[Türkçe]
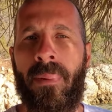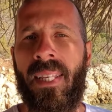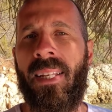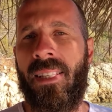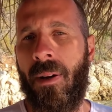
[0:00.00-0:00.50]

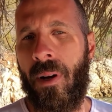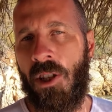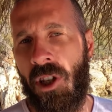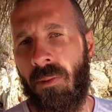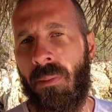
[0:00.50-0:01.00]
bize ne
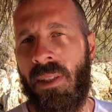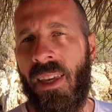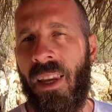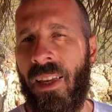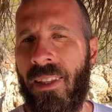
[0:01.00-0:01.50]
zaman
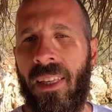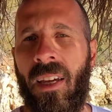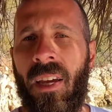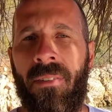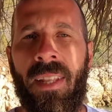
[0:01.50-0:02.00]
çıkmamız
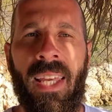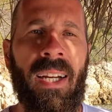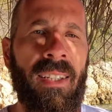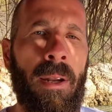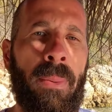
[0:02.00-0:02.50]
gerektiği ve
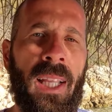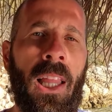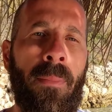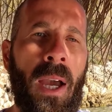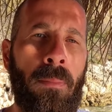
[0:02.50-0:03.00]
ne kadar
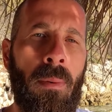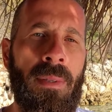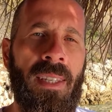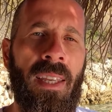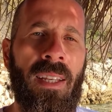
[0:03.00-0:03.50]
bekleme
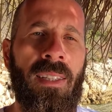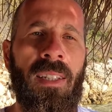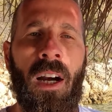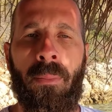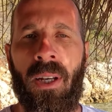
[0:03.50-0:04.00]
yapmamız
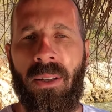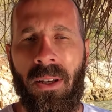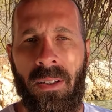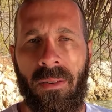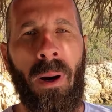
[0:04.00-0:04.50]
gerektiğini haber
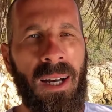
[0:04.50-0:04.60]
eder.